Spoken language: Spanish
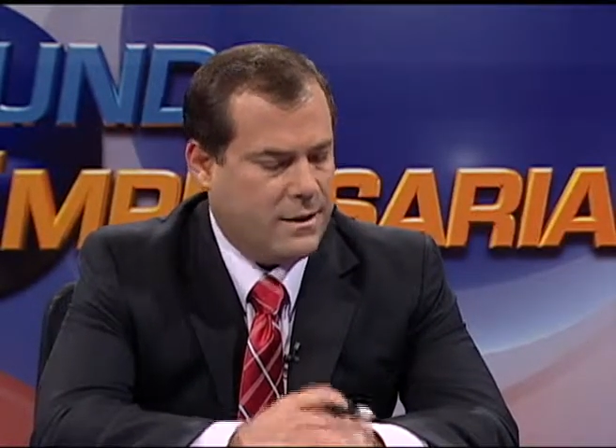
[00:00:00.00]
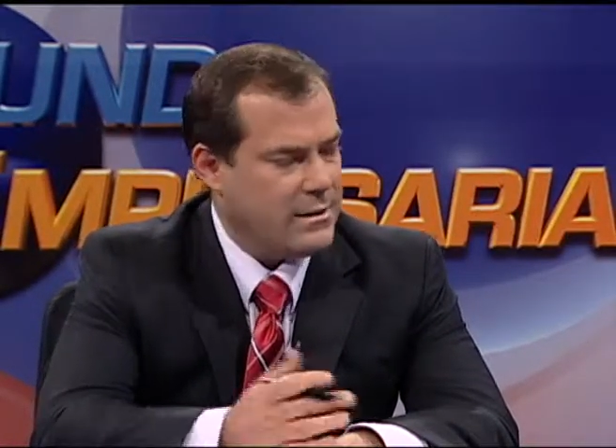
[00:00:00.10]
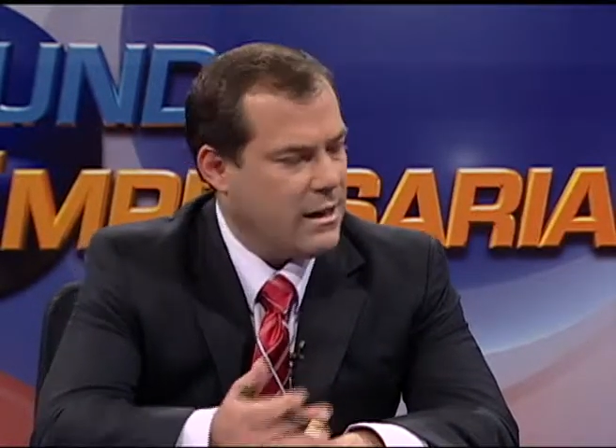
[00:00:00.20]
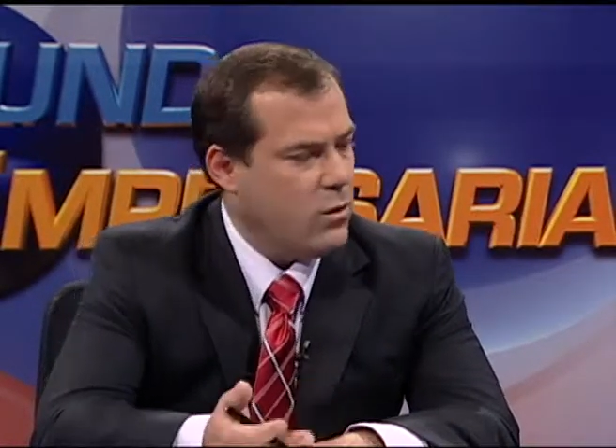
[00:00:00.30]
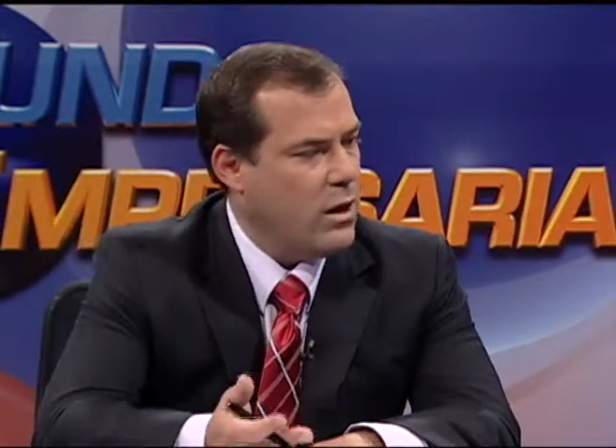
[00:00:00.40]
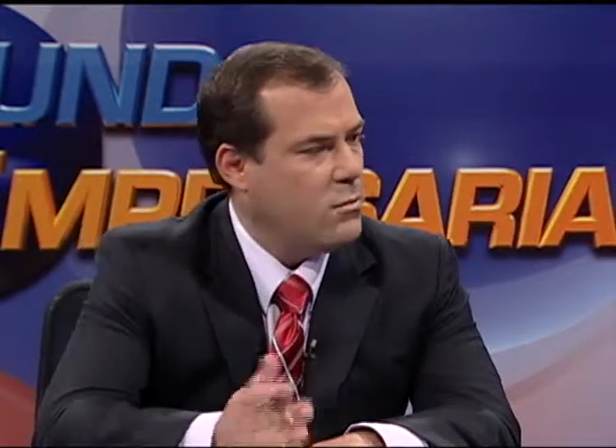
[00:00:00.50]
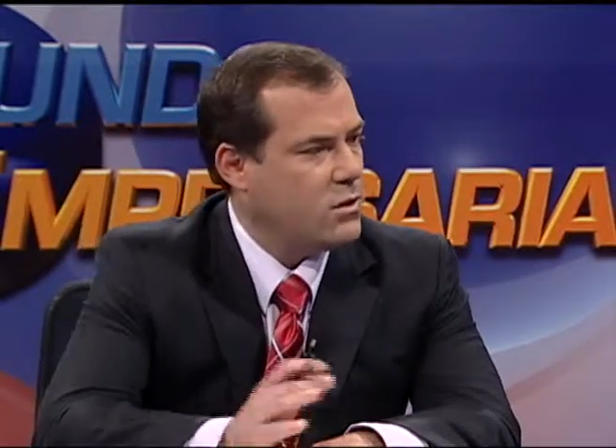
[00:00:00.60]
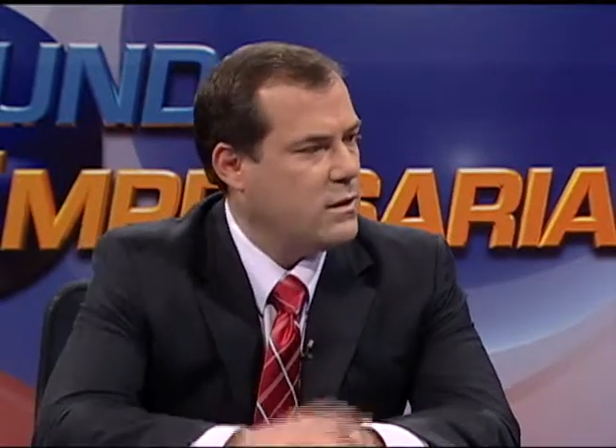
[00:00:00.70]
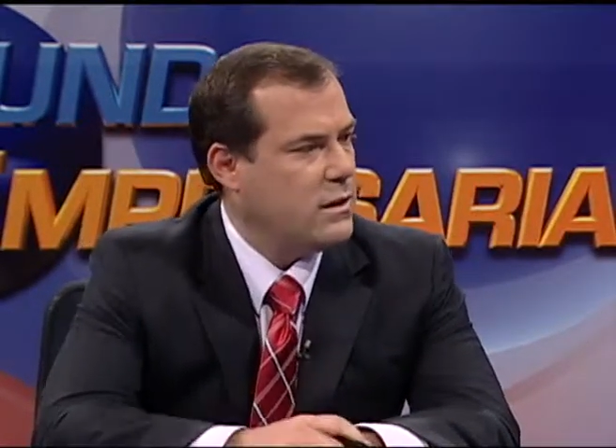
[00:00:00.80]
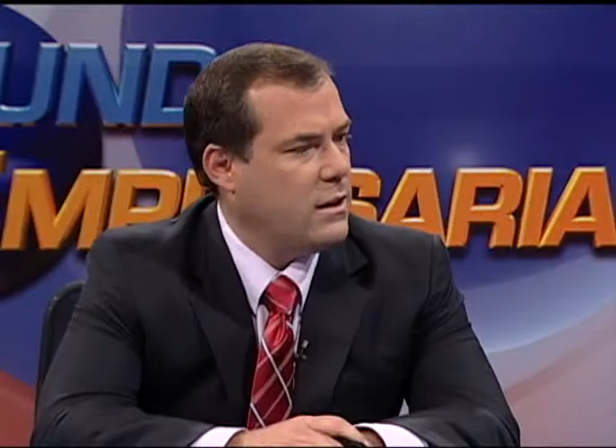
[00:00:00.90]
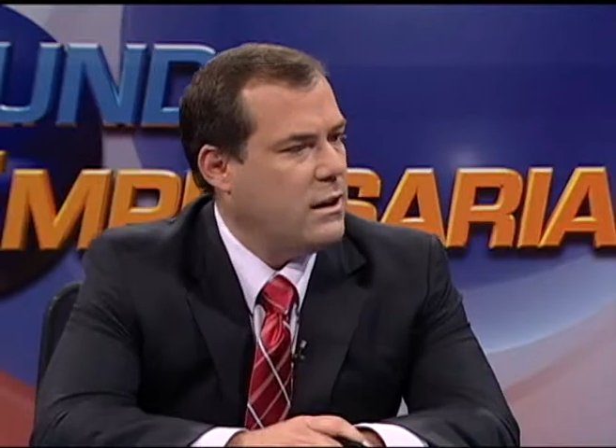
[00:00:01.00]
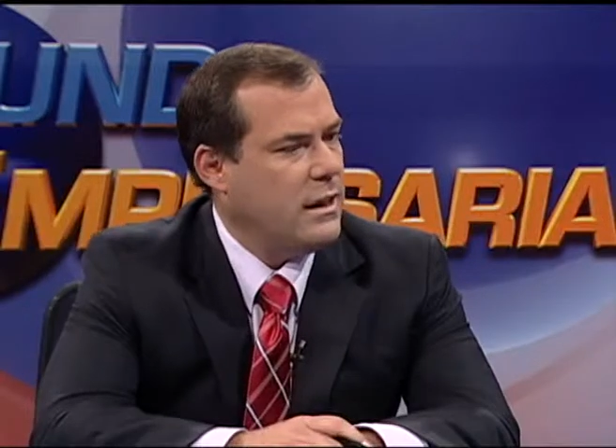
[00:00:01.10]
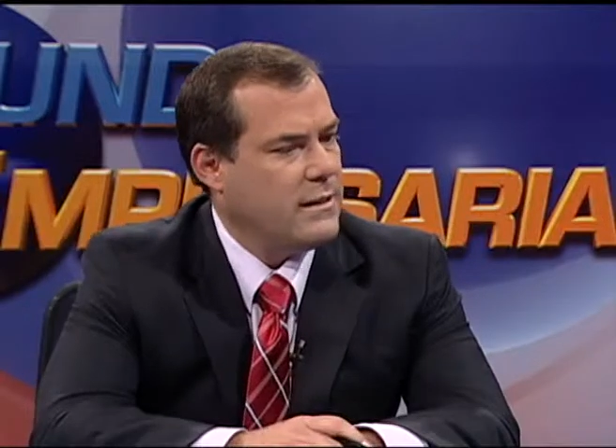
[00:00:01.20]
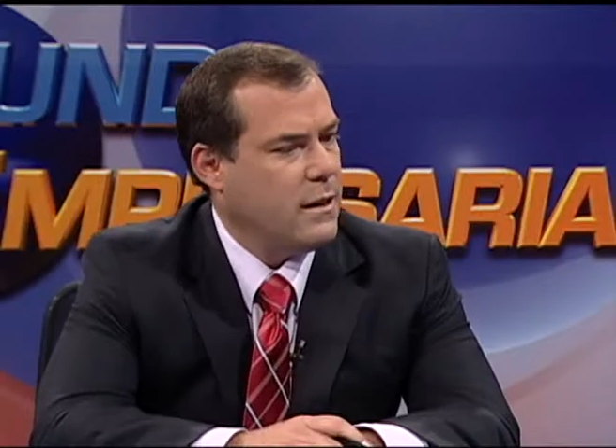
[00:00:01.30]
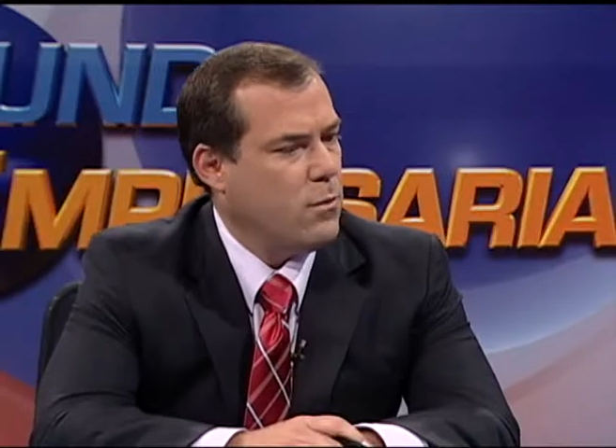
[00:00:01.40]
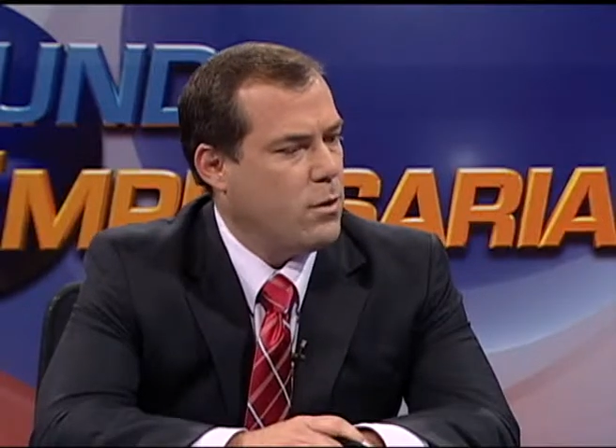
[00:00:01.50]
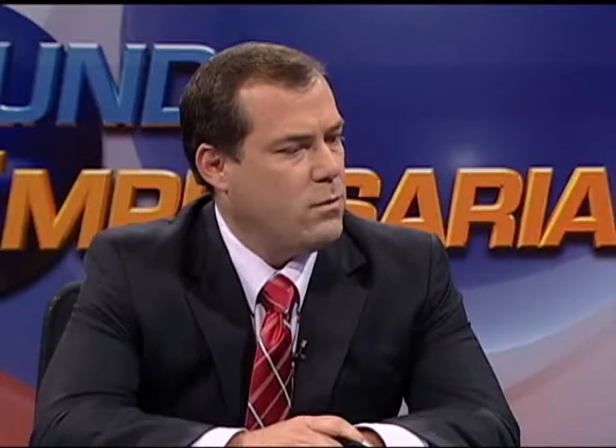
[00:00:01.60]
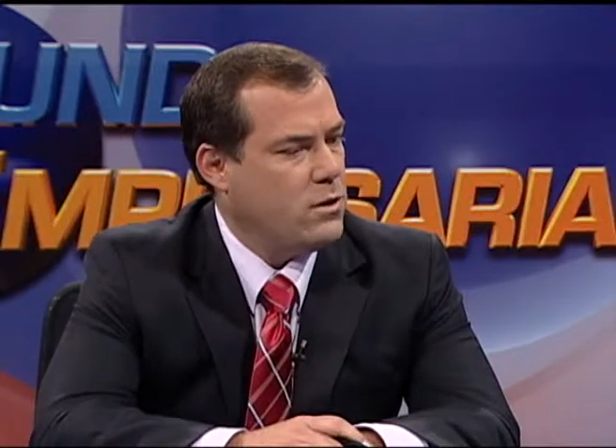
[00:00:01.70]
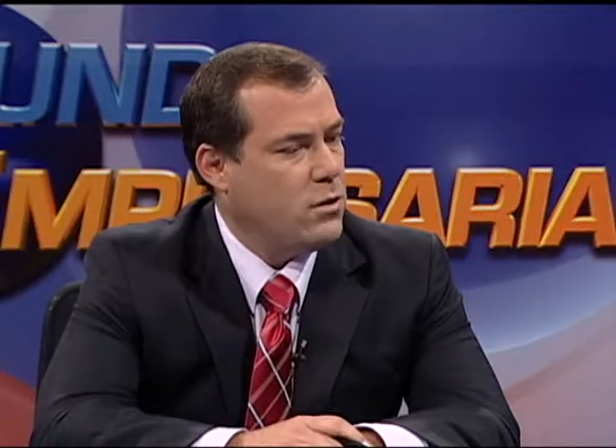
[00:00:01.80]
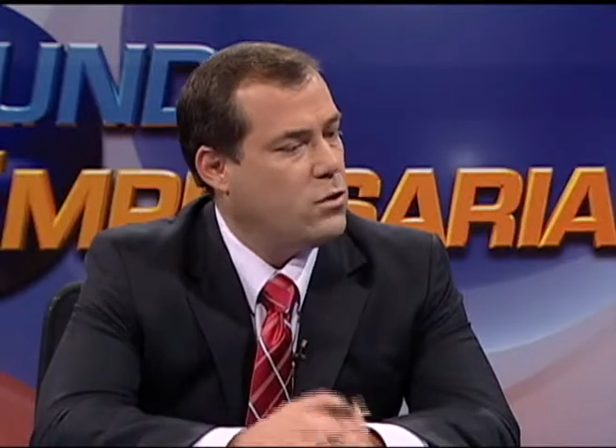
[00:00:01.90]
Saludamos ese, ese
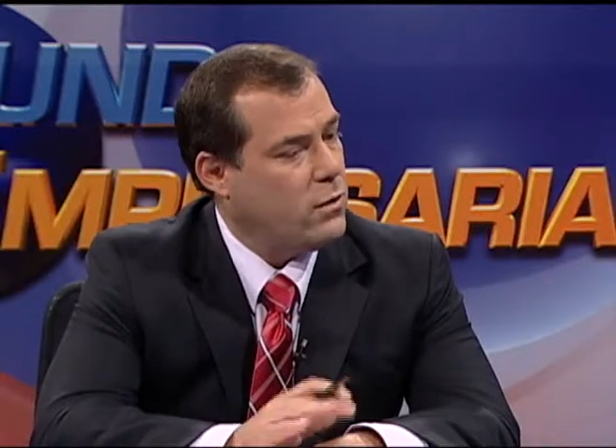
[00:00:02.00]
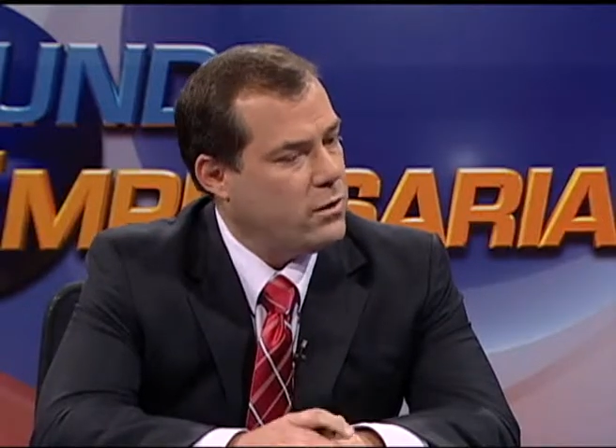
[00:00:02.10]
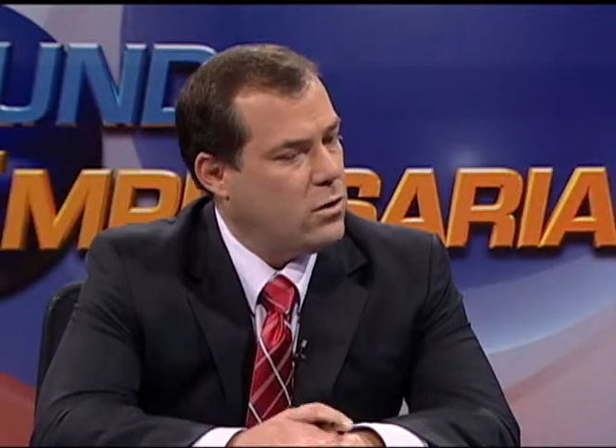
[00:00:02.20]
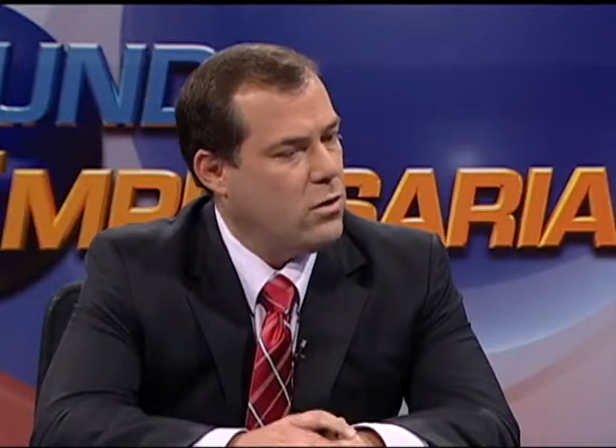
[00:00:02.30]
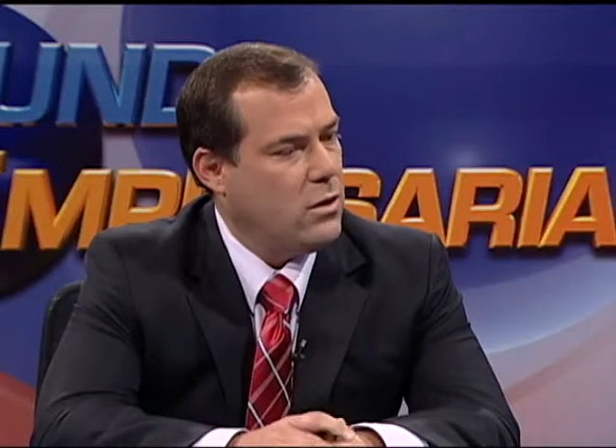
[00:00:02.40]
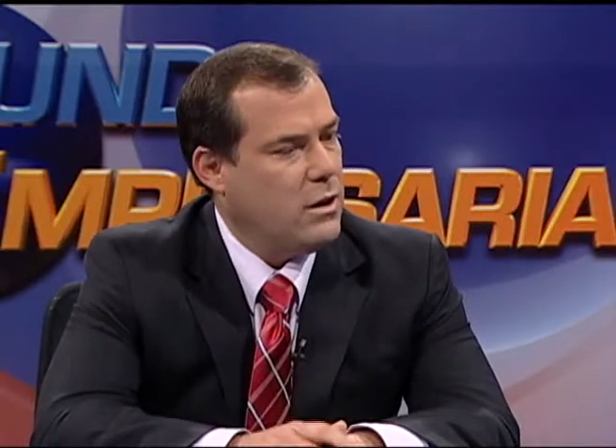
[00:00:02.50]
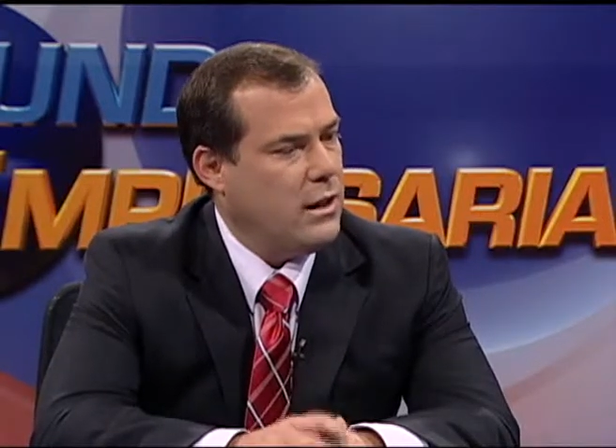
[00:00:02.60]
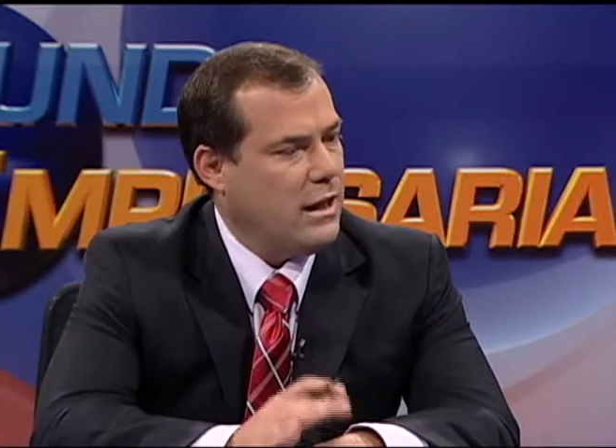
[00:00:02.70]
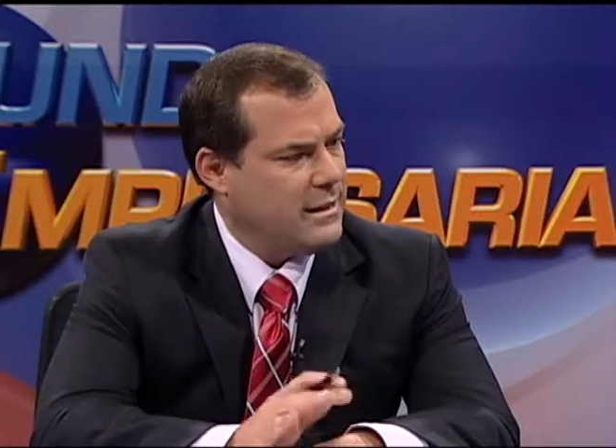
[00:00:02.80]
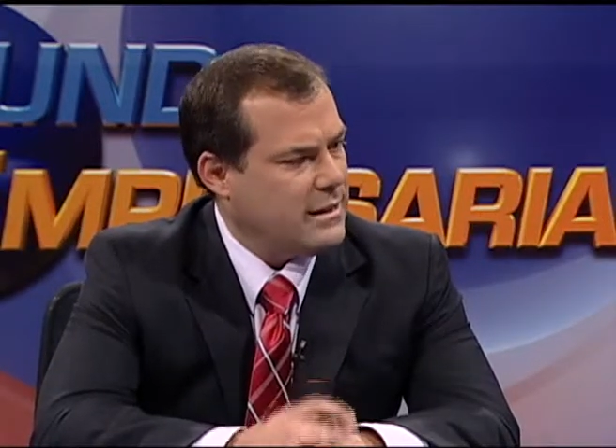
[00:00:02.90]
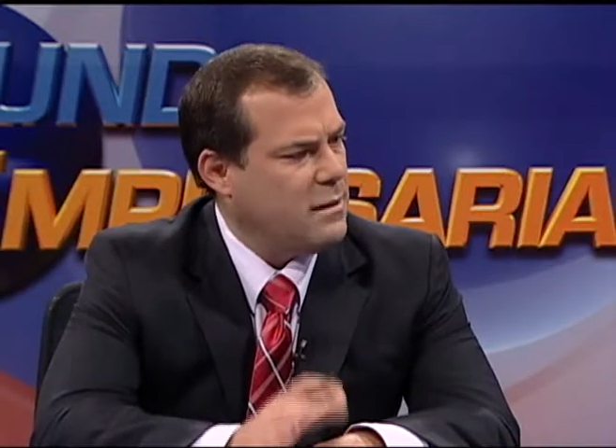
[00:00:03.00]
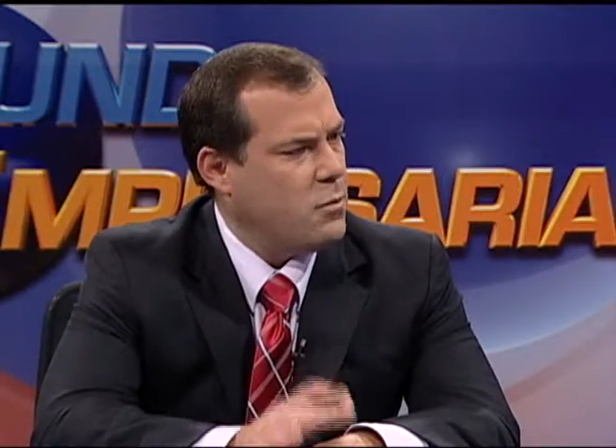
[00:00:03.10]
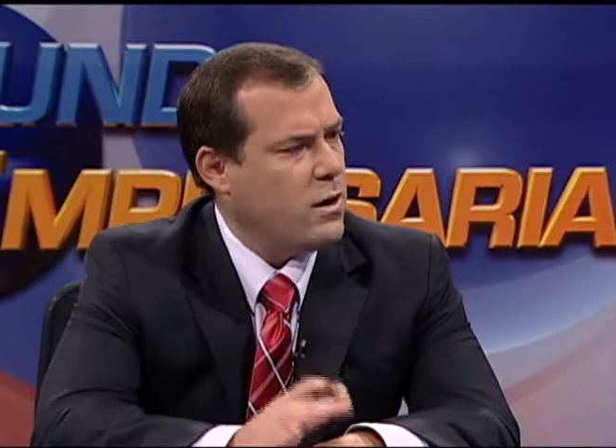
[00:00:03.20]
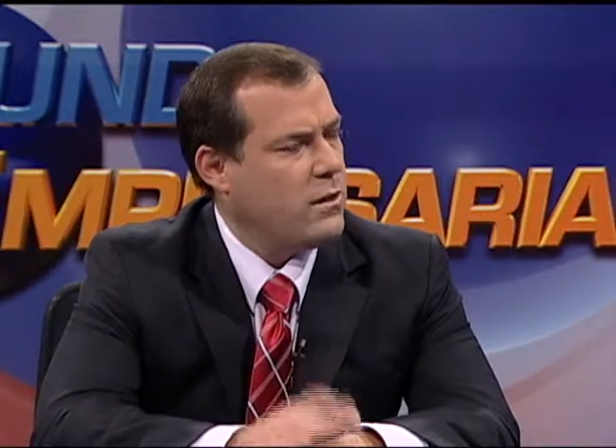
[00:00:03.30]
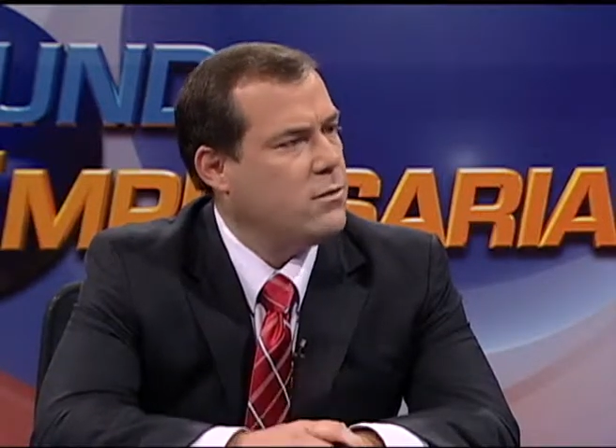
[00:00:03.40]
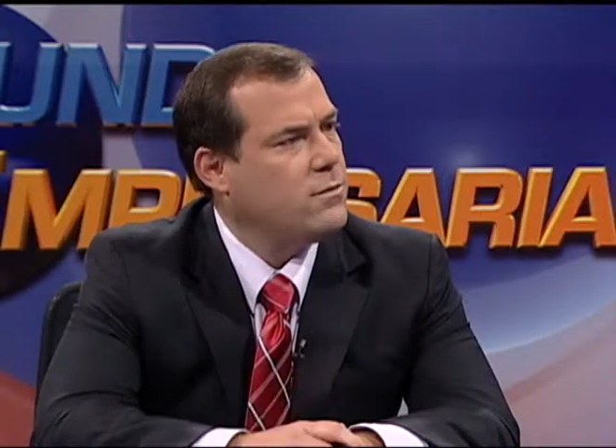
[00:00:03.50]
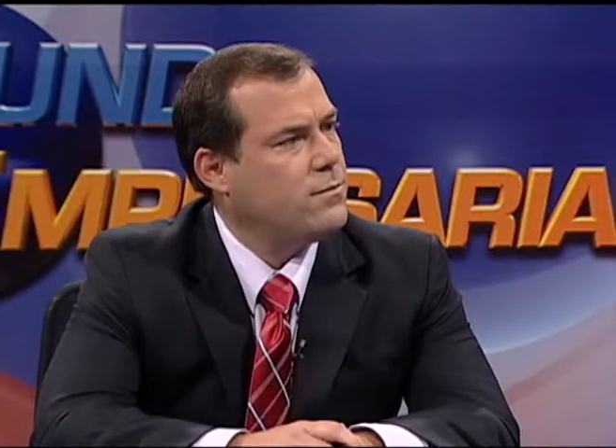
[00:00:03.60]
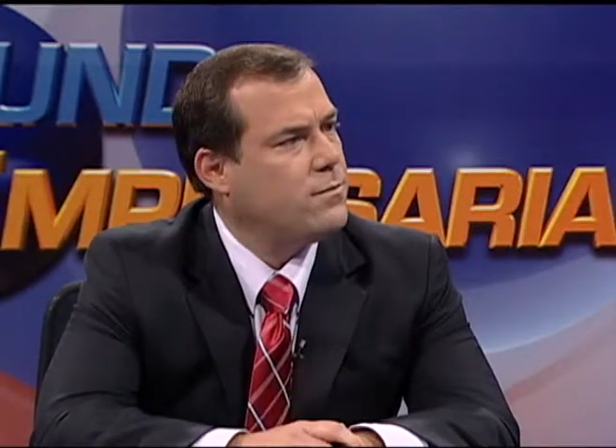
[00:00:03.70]
compromiso y sobre todo en estas épocas, ¿no?